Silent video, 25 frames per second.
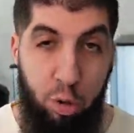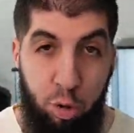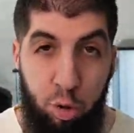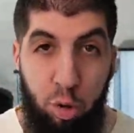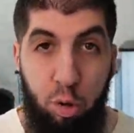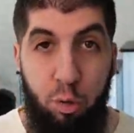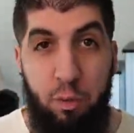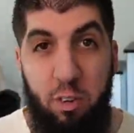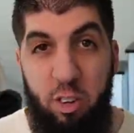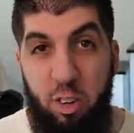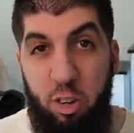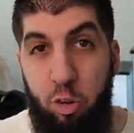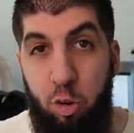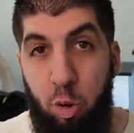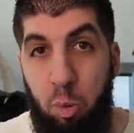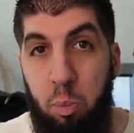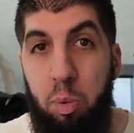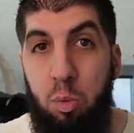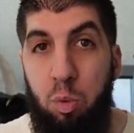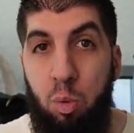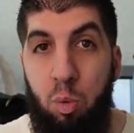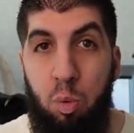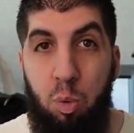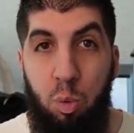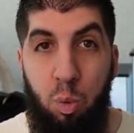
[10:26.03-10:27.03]
de Vegeto
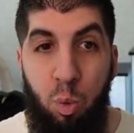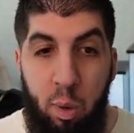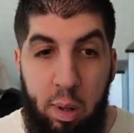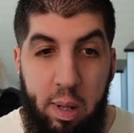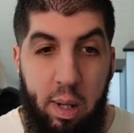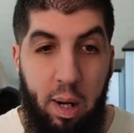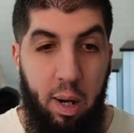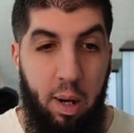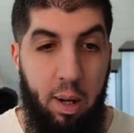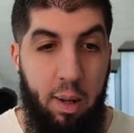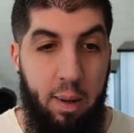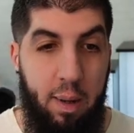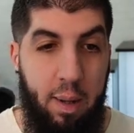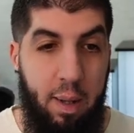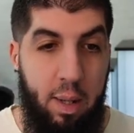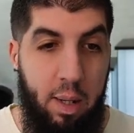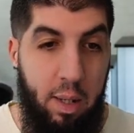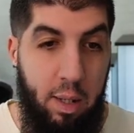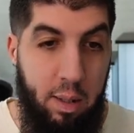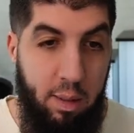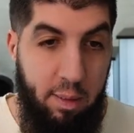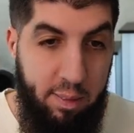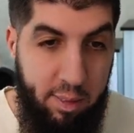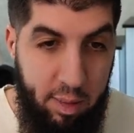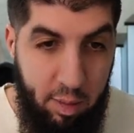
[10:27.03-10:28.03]
Blue Ultra.
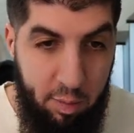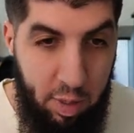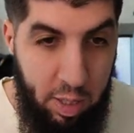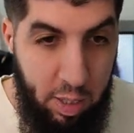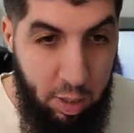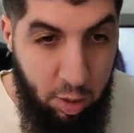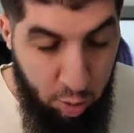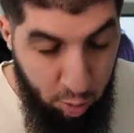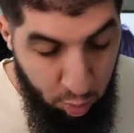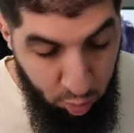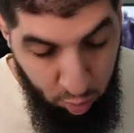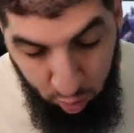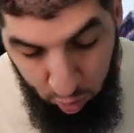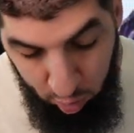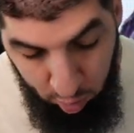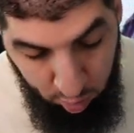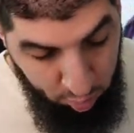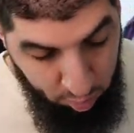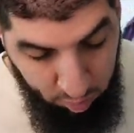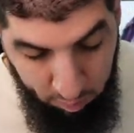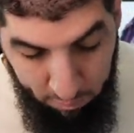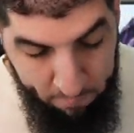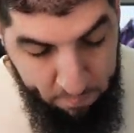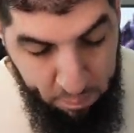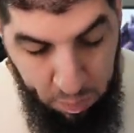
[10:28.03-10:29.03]
C'est vrai que